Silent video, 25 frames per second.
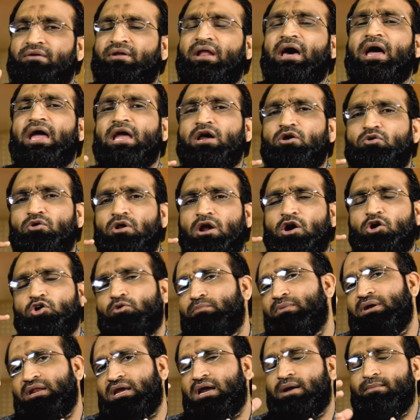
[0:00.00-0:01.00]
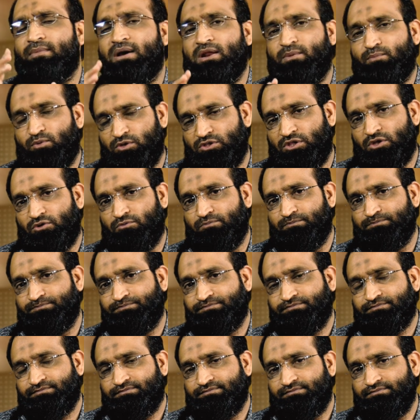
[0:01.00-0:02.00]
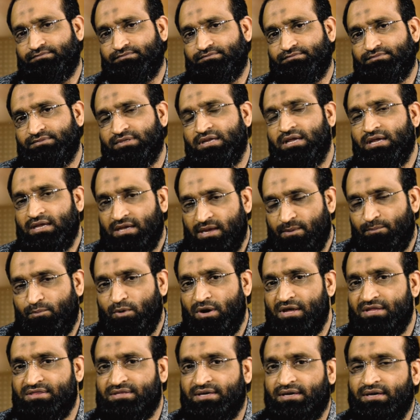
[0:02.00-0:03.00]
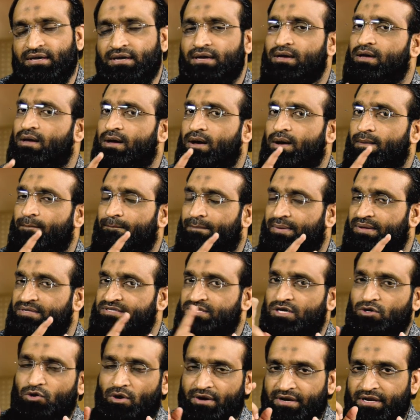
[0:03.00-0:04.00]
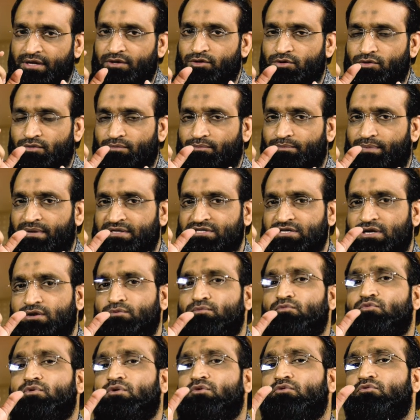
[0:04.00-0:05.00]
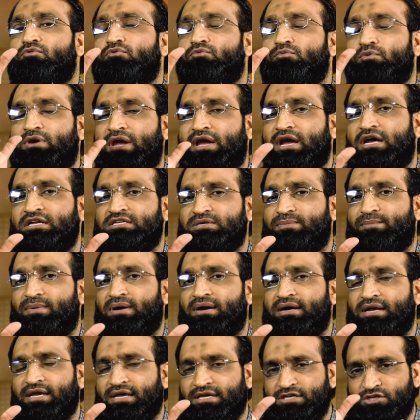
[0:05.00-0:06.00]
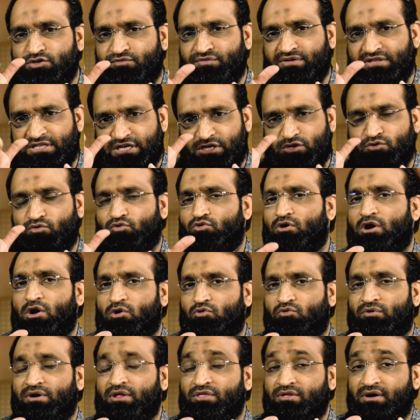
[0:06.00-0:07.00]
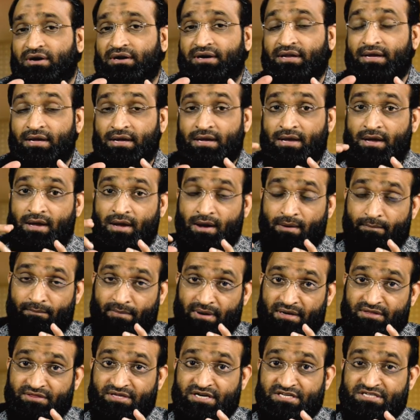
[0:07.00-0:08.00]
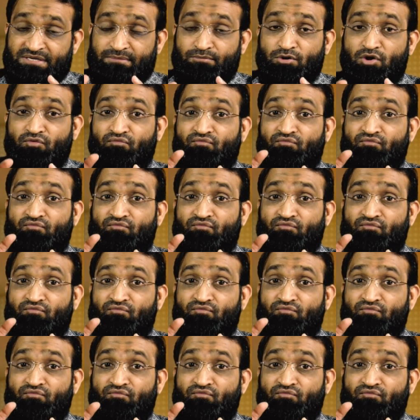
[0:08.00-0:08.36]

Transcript: నాయకులు ఆటోమేటిక్గా మారిపోతారు ఎప్పుడైతే ప్రజలు అంటే ప్రజలు ముఖ్యంగా చెప్పాలంటే యువతి యువకులు అనుకోండి ఎందుకంటే మన దేశంలో